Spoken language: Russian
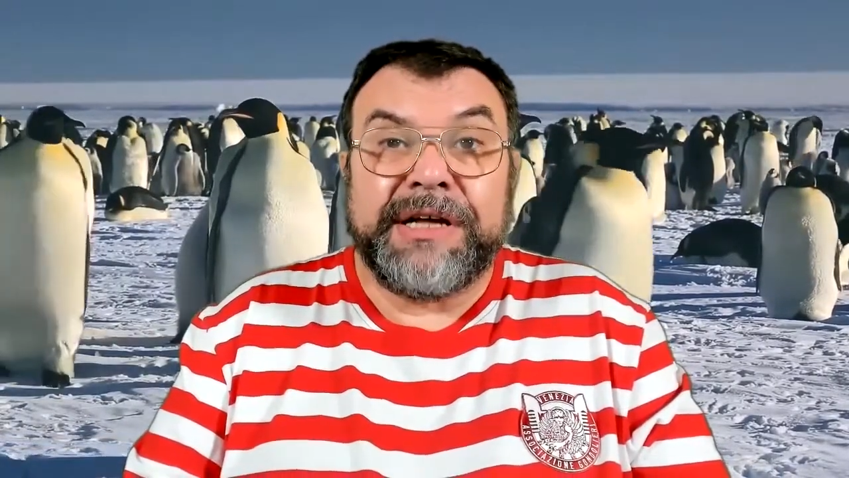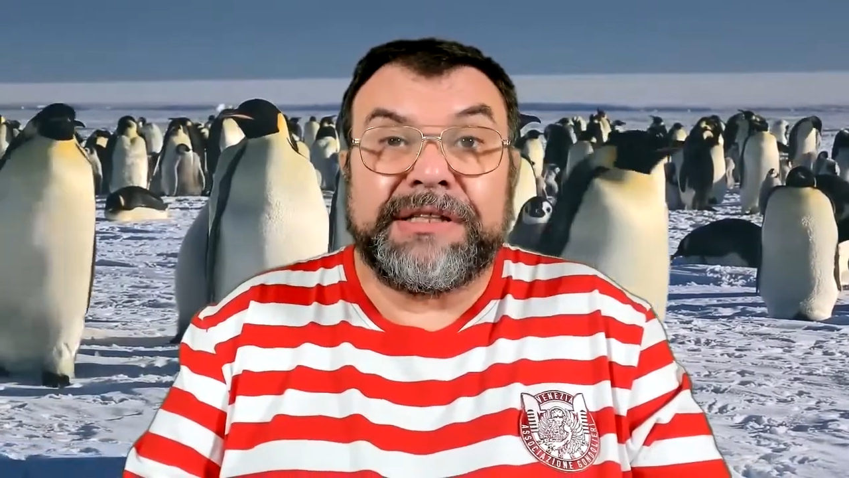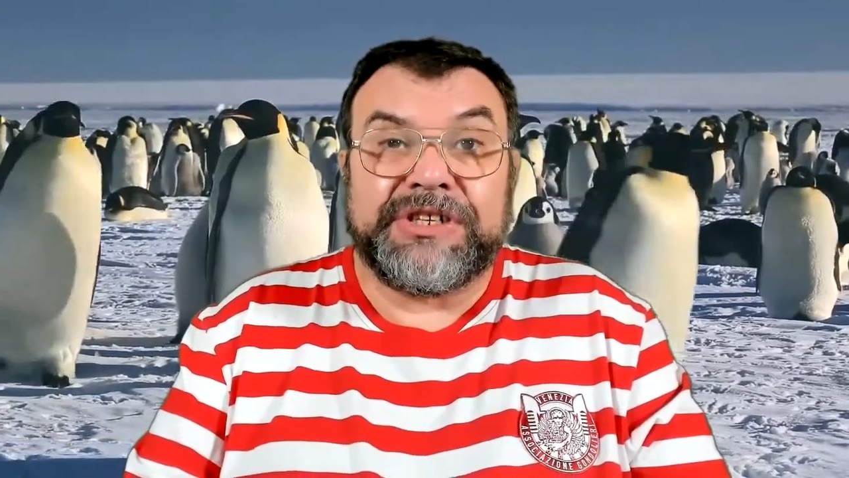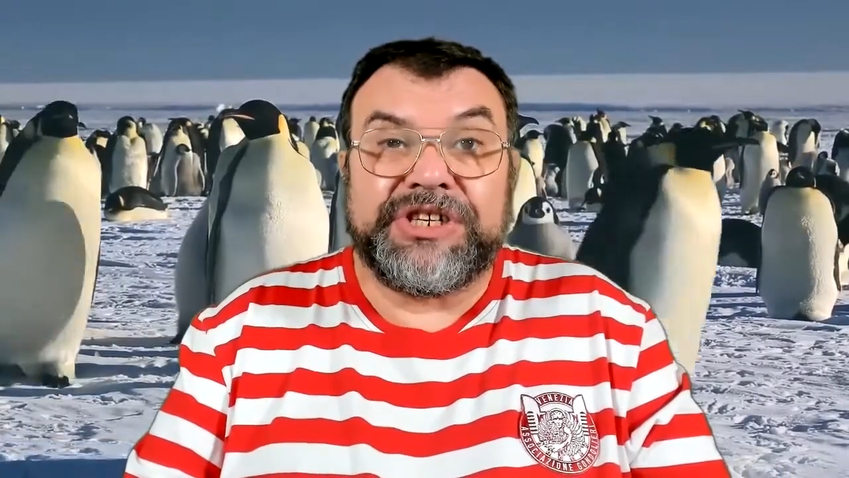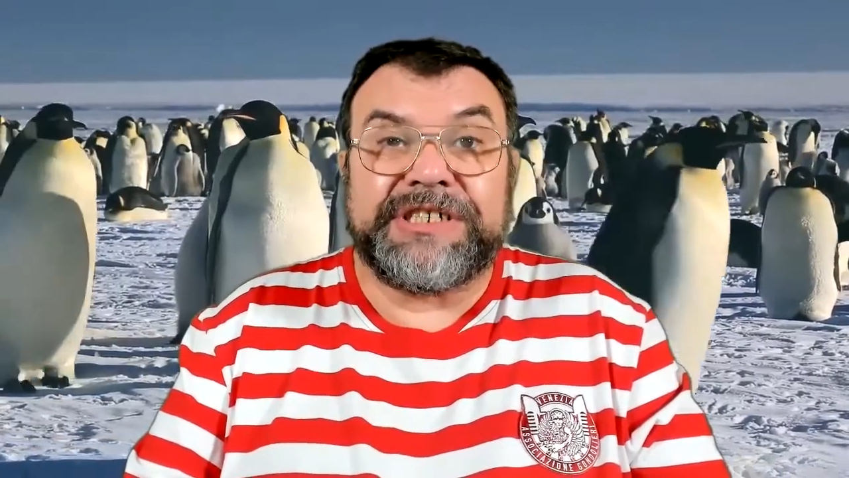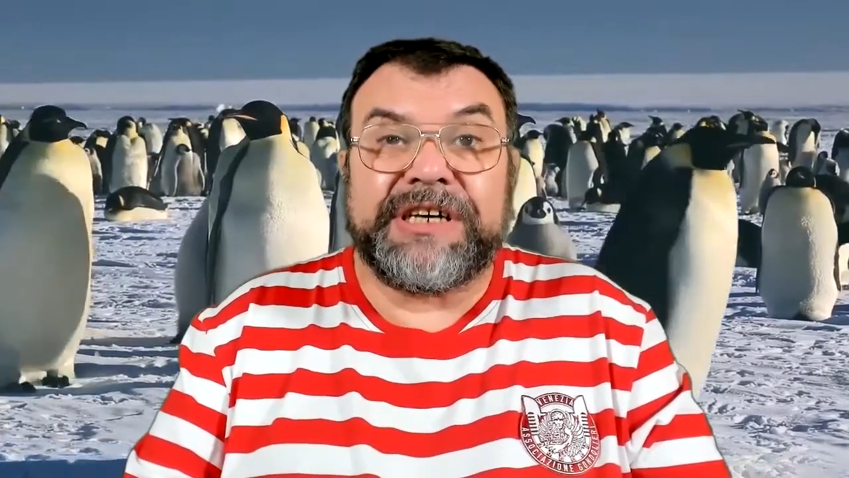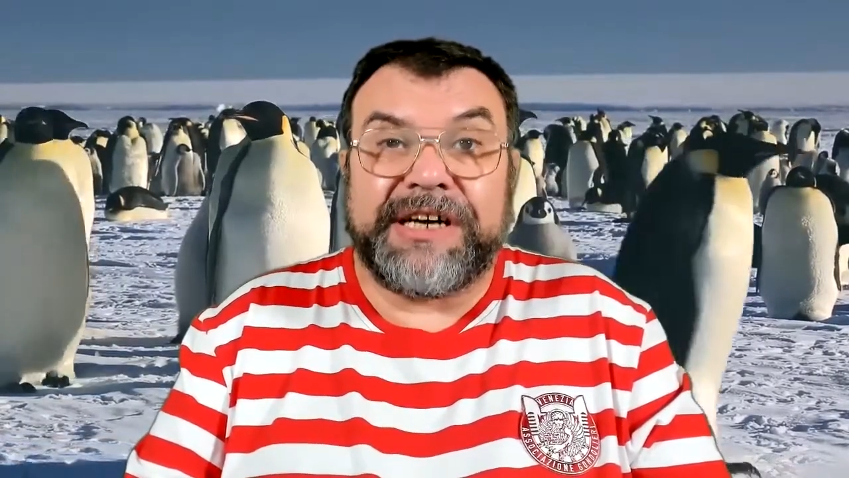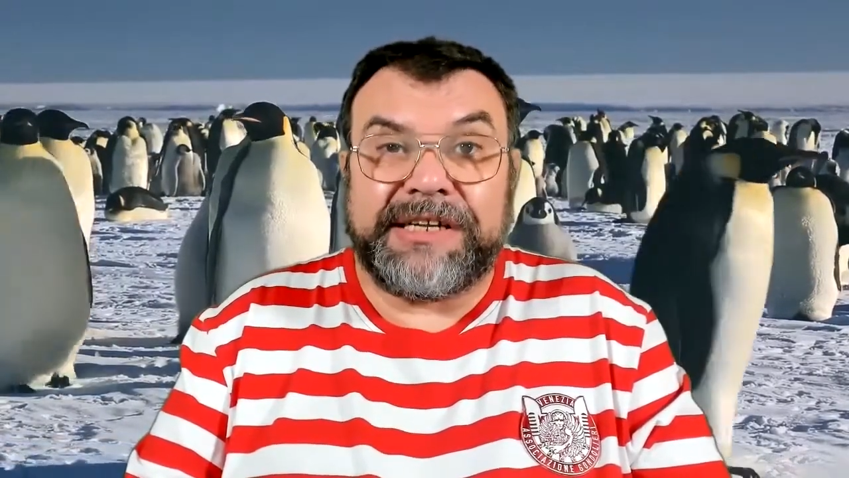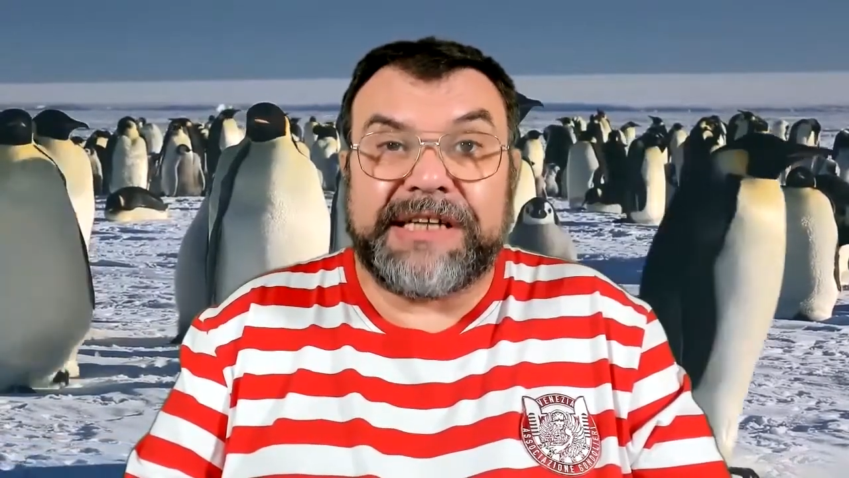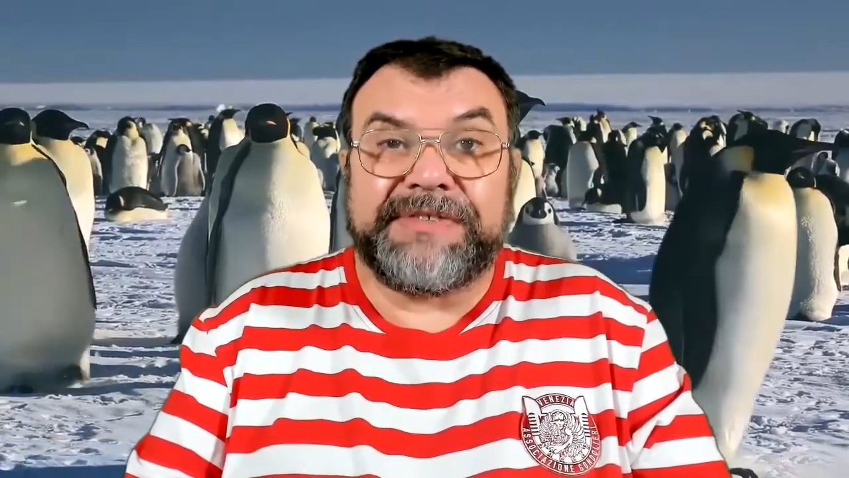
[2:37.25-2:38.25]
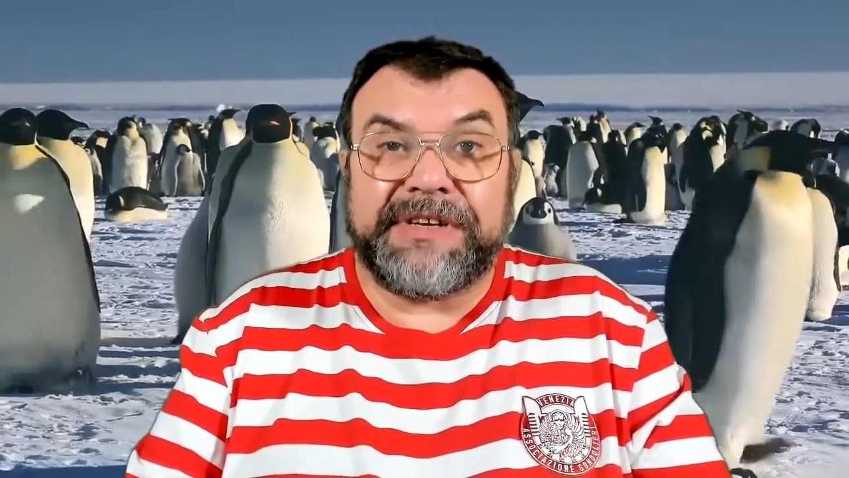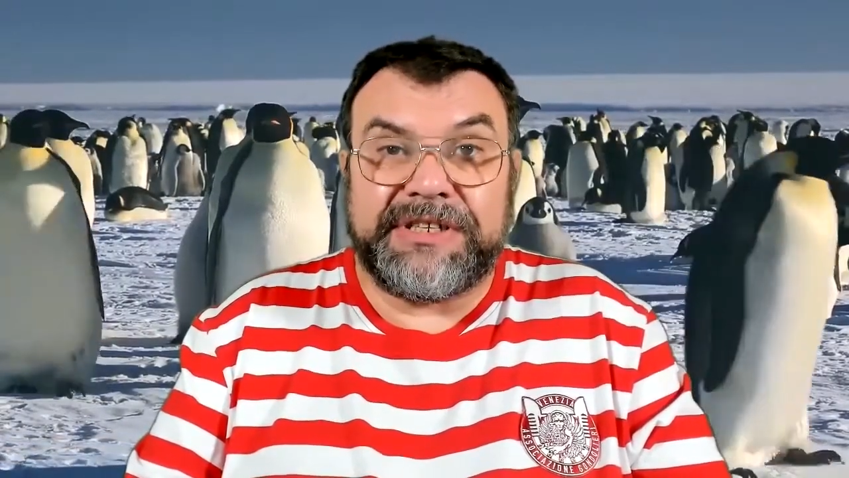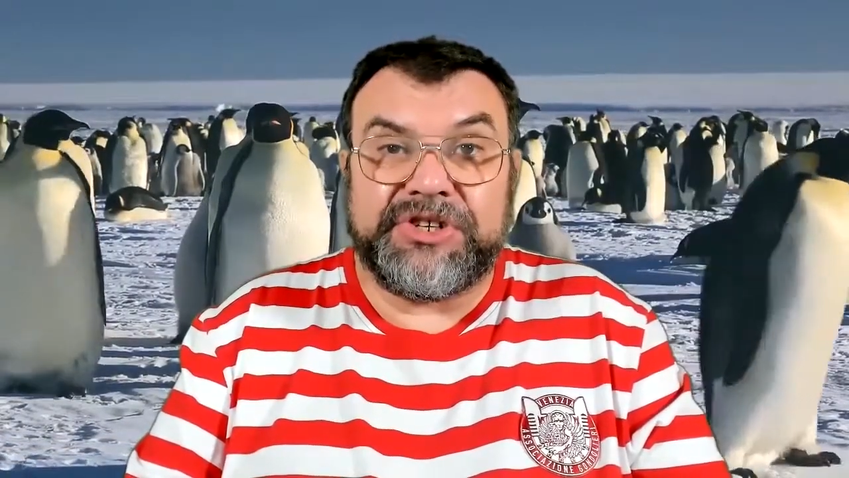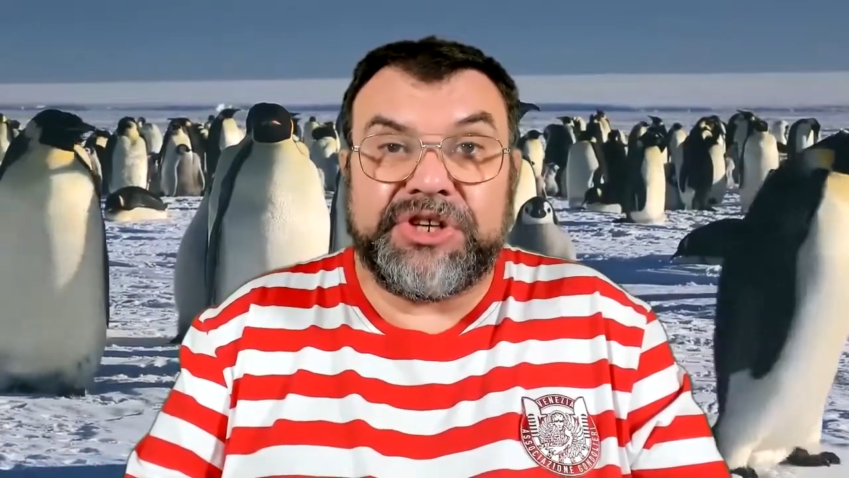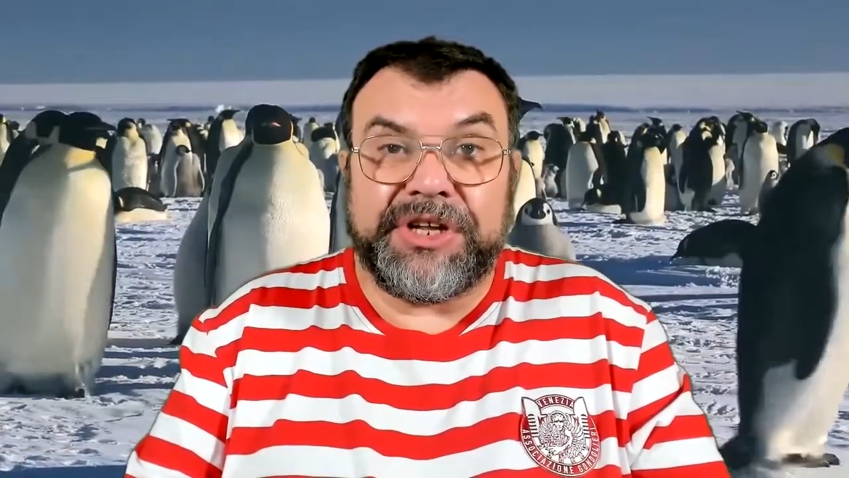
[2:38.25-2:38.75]
должны сохранять свои
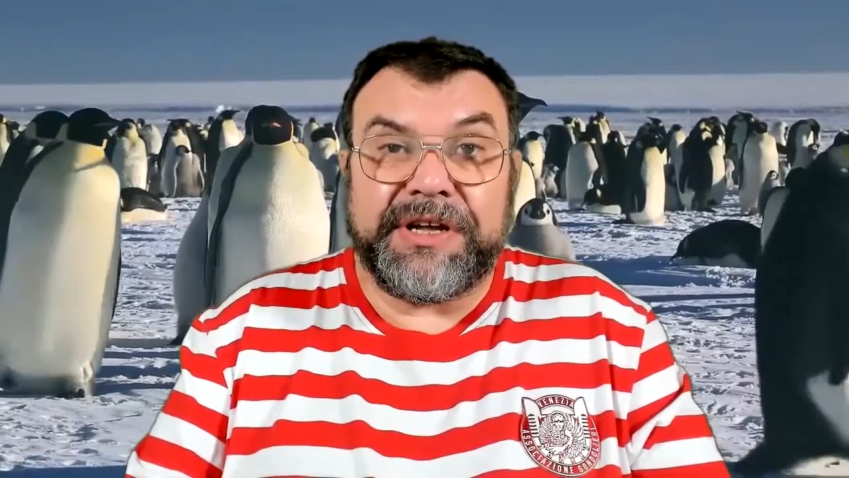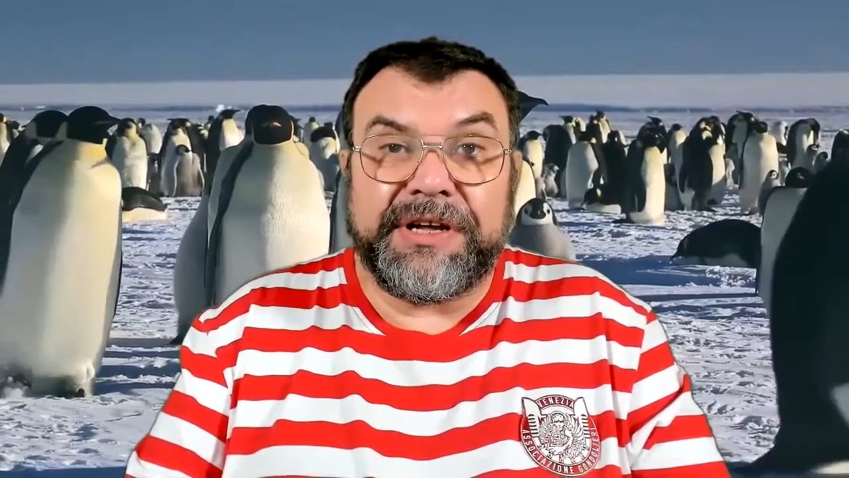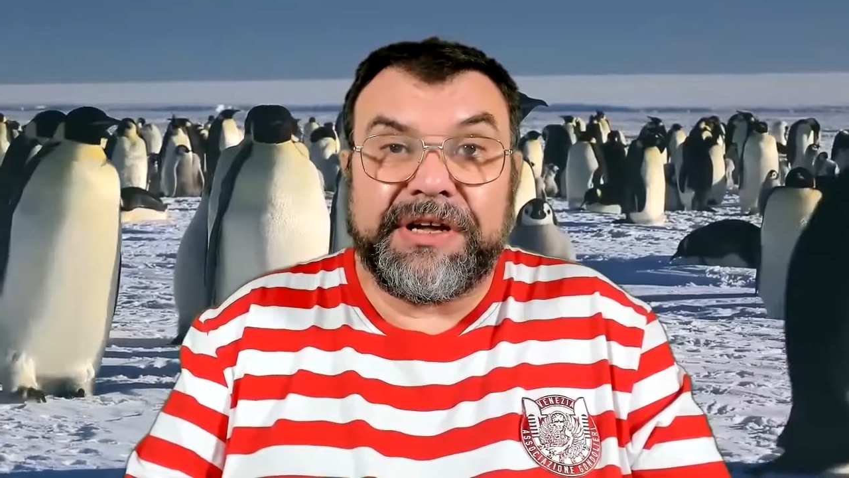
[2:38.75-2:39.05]
значения.